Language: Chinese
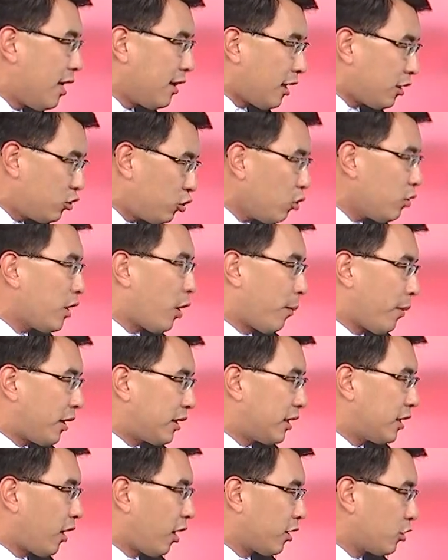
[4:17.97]
那重点我们
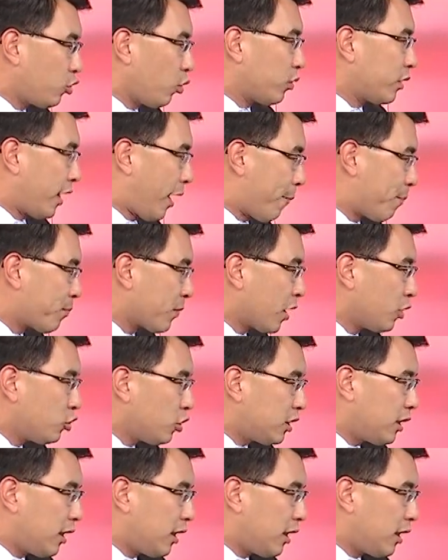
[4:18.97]
要提到一个重点，就